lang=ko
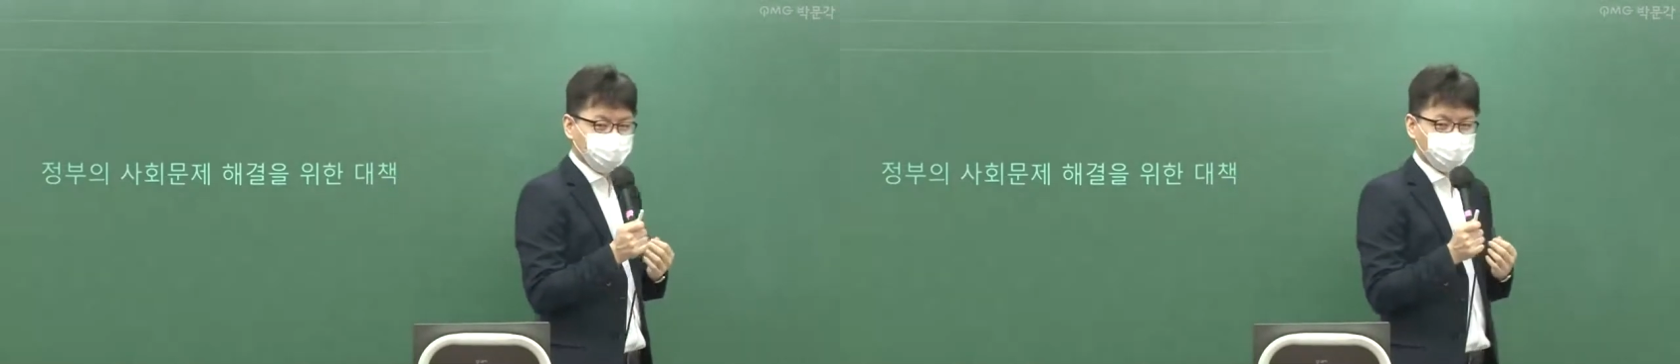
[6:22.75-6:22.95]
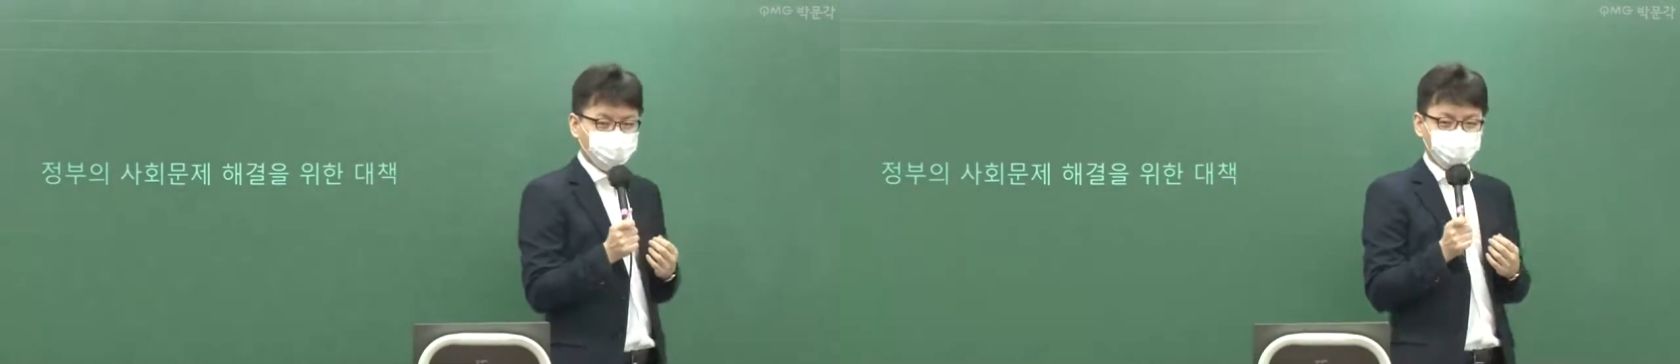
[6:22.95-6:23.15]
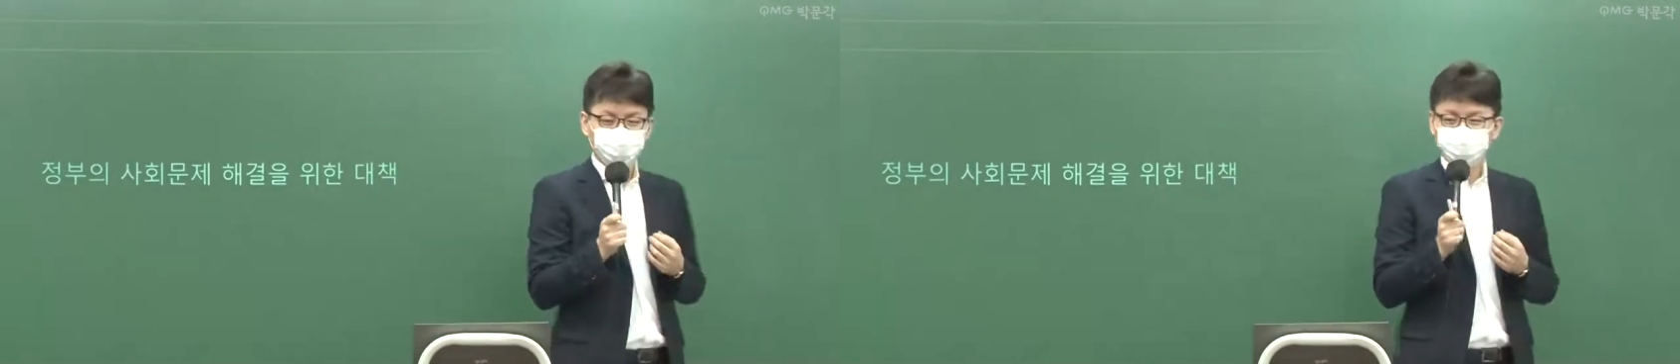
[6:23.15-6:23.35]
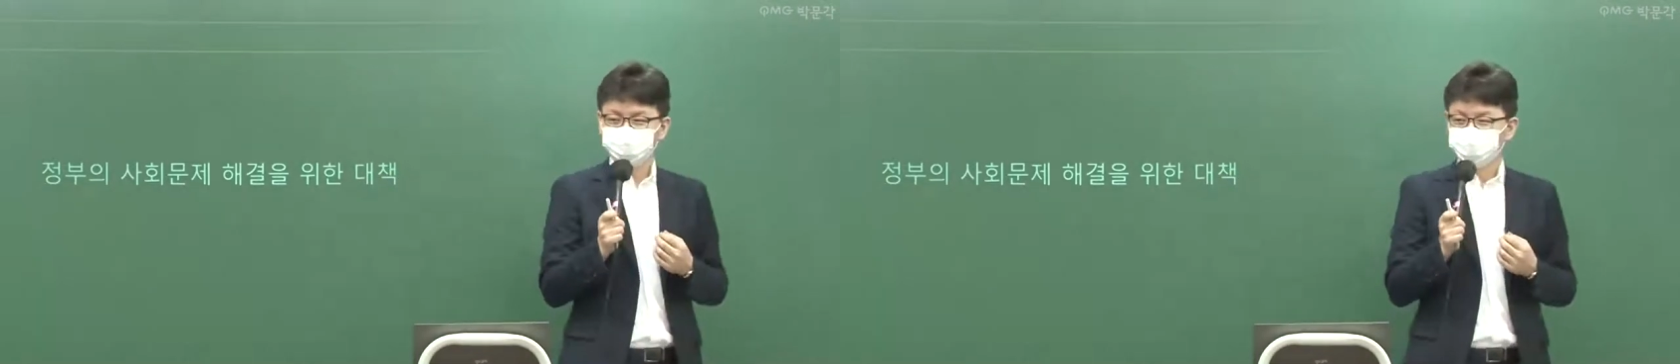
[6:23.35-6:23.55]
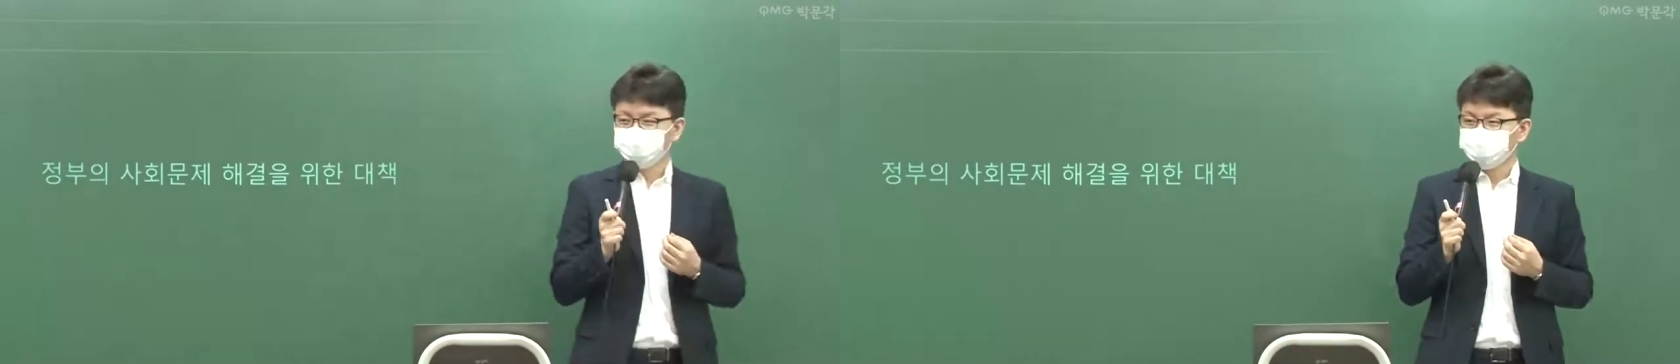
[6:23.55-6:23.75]
요즘 그
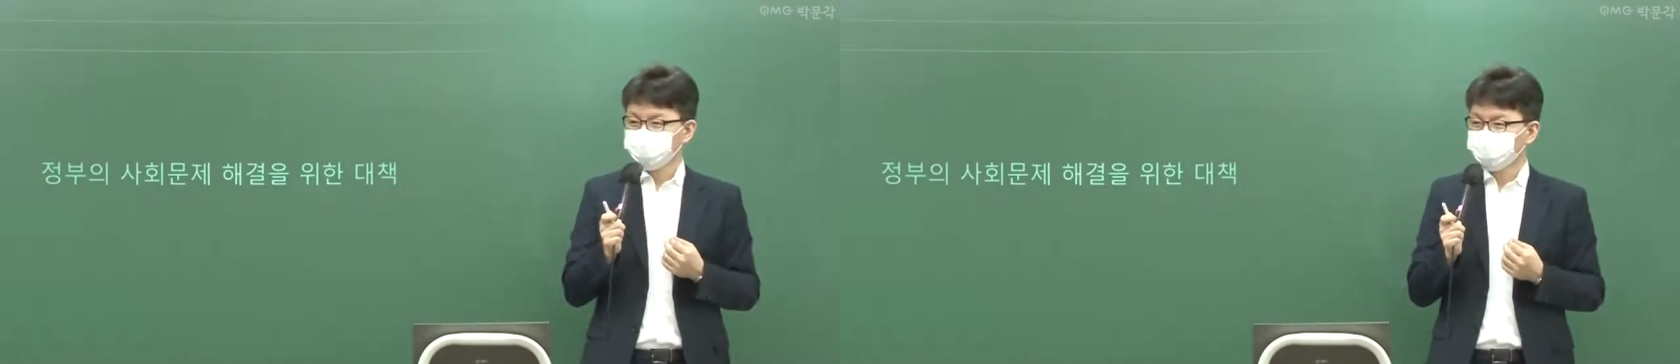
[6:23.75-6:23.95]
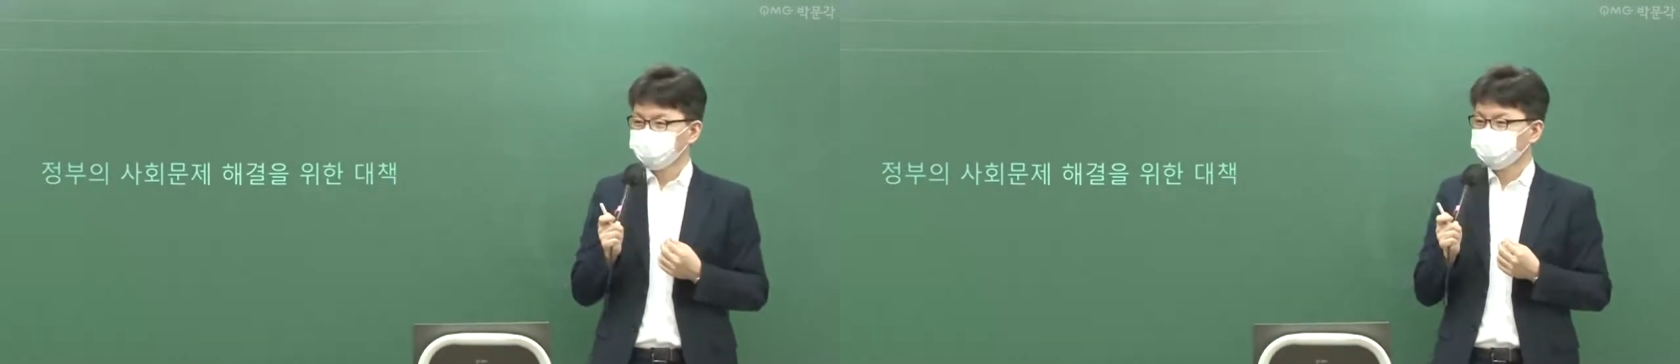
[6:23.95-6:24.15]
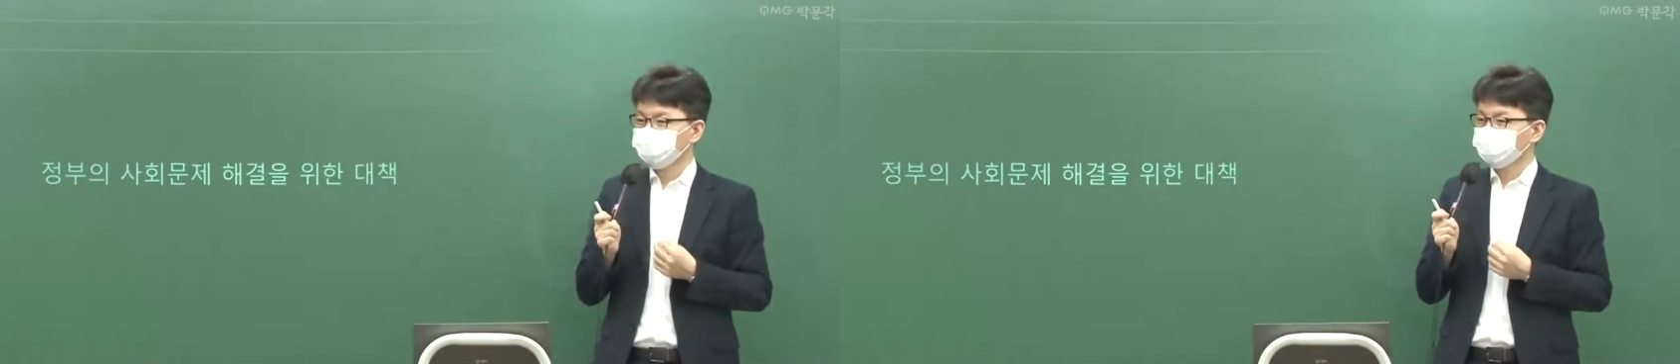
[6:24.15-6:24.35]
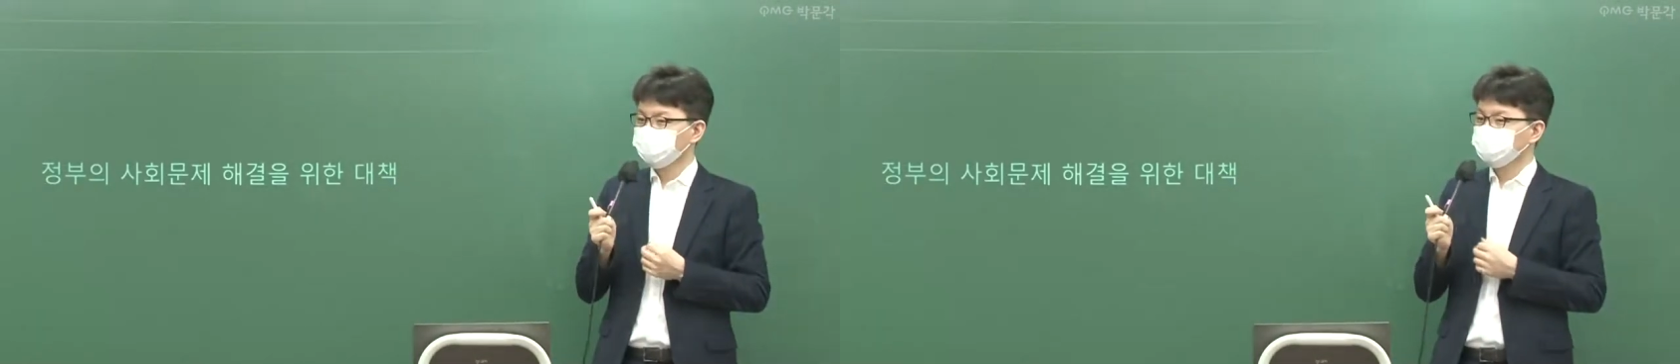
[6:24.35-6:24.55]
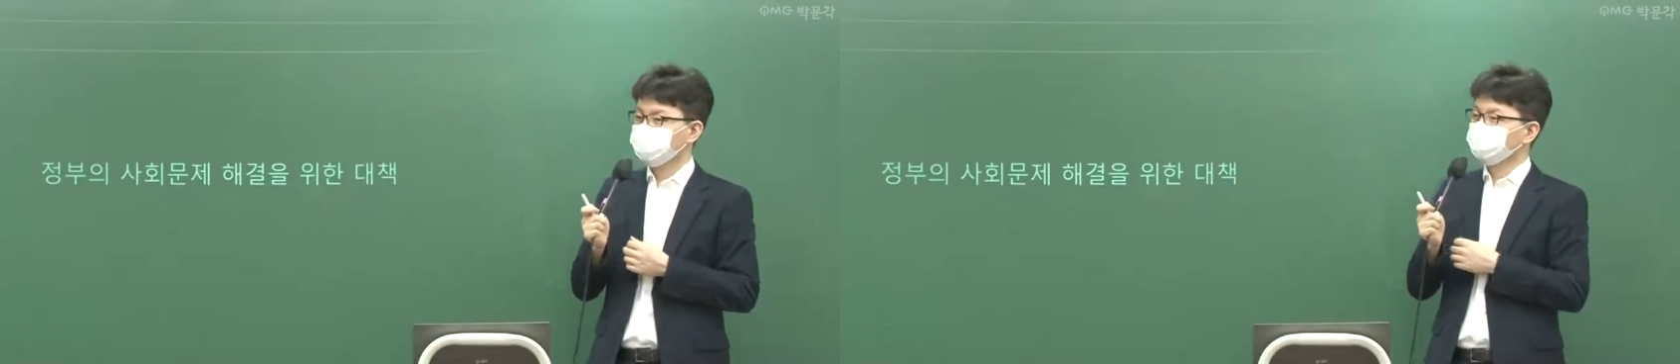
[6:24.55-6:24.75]
말말 듣잖아요. 기사